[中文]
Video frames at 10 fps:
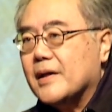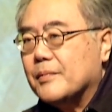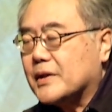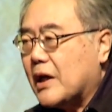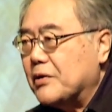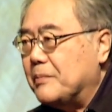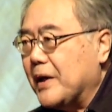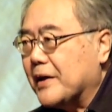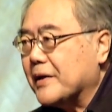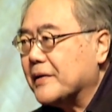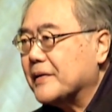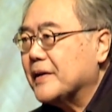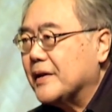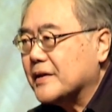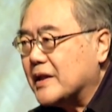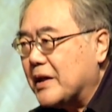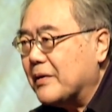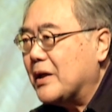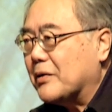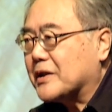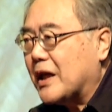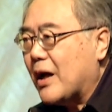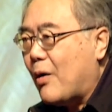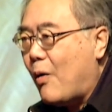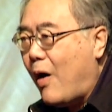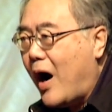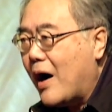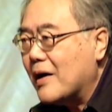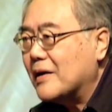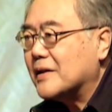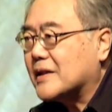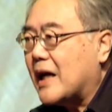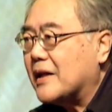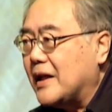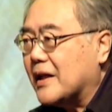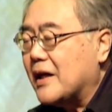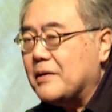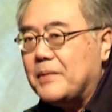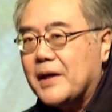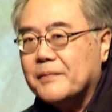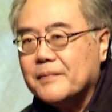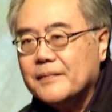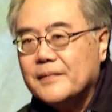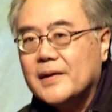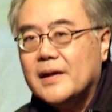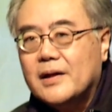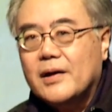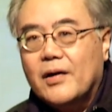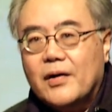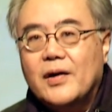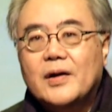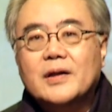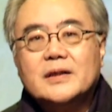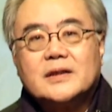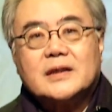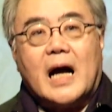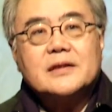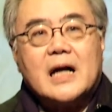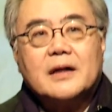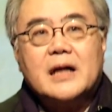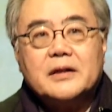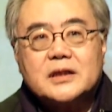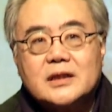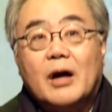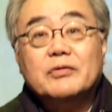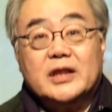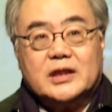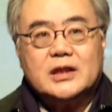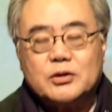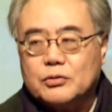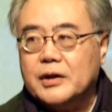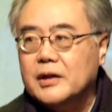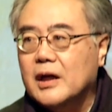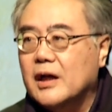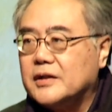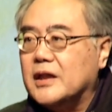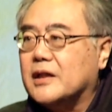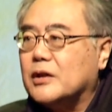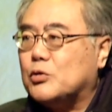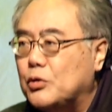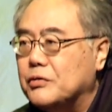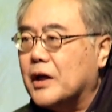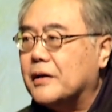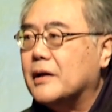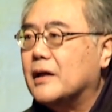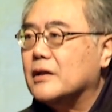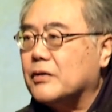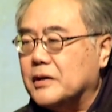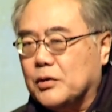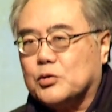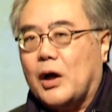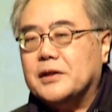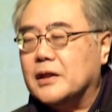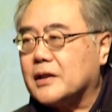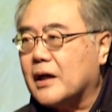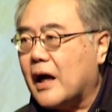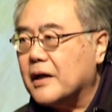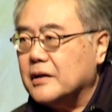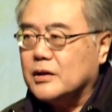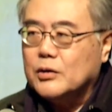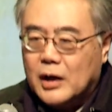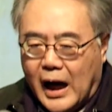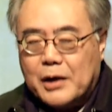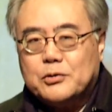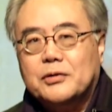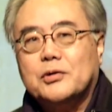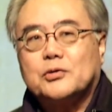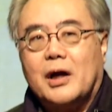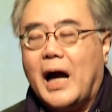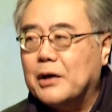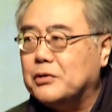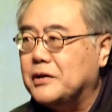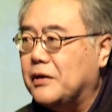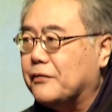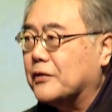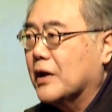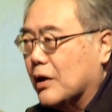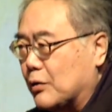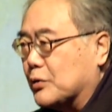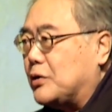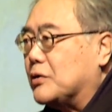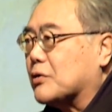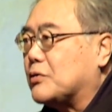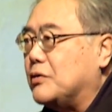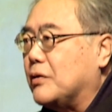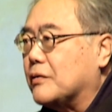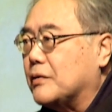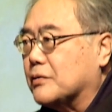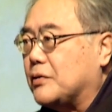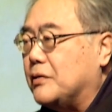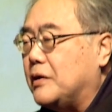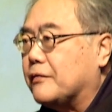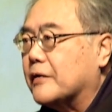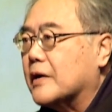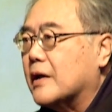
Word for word: 不在于别的，是因为有神的话在你的里面，而常常让你知道你是谁，是一个军人，所以你就穿起这个来。你是海军就穿海军衣服，陆军就军陆军衣服。